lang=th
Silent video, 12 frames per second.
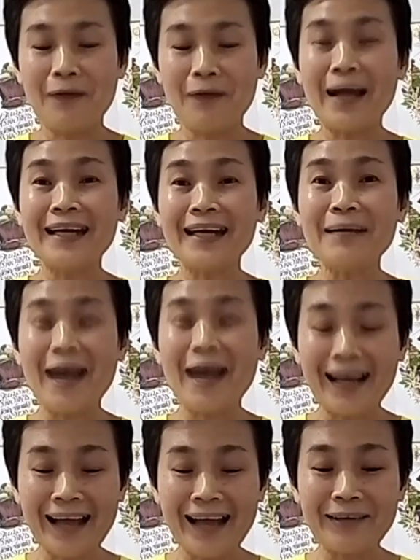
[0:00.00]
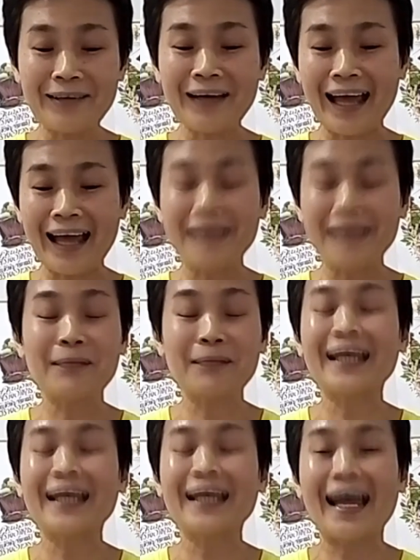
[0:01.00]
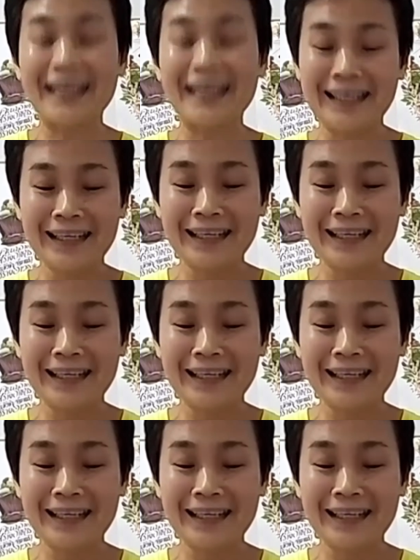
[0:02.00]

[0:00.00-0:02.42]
แล้วอันนี้ผักอะไรน้องไกอพี่ไก่